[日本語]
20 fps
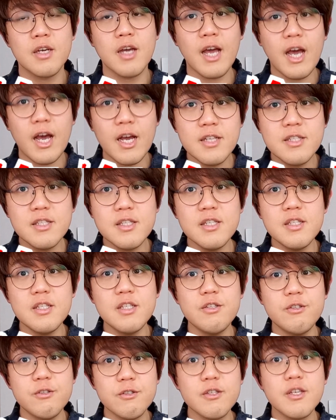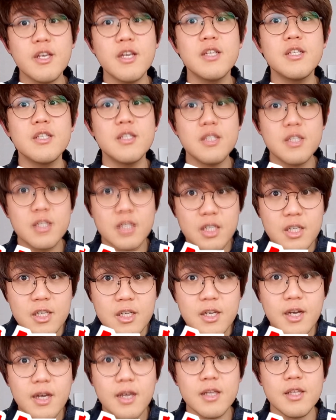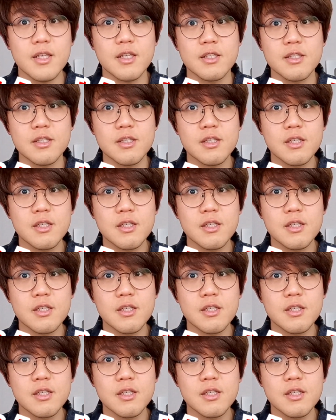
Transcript: 完全に主権侵害です。